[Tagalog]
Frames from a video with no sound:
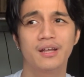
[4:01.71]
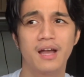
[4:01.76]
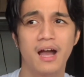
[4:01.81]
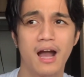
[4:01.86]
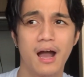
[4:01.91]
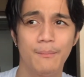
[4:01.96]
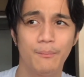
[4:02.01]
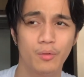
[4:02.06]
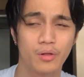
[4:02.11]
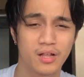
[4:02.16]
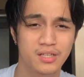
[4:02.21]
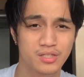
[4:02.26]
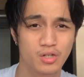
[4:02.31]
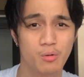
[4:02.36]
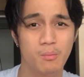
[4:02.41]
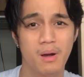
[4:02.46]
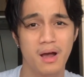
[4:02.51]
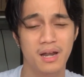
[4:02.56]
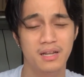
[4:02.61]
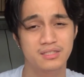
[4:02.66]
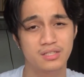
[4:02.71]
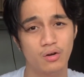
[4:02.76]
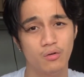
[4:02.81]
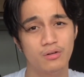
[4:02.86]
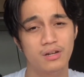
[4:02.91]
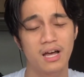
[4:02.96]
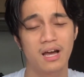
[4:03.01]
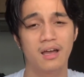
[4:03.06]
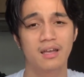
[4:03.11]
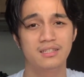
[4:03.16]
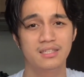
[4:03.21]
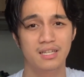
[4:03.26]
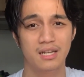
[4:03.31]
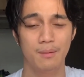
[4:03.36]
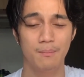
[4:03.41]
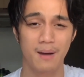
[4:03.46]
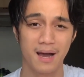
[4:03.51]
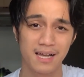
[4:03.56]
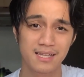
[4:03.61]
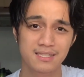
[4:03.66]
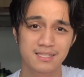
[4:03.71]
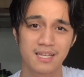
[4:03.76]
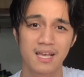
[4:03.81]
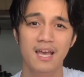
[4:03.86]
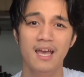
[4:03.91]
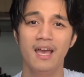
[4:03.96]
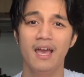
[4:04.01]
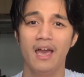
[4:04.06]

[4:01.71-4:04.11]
hapon kasi umalis ako lagi sa labas.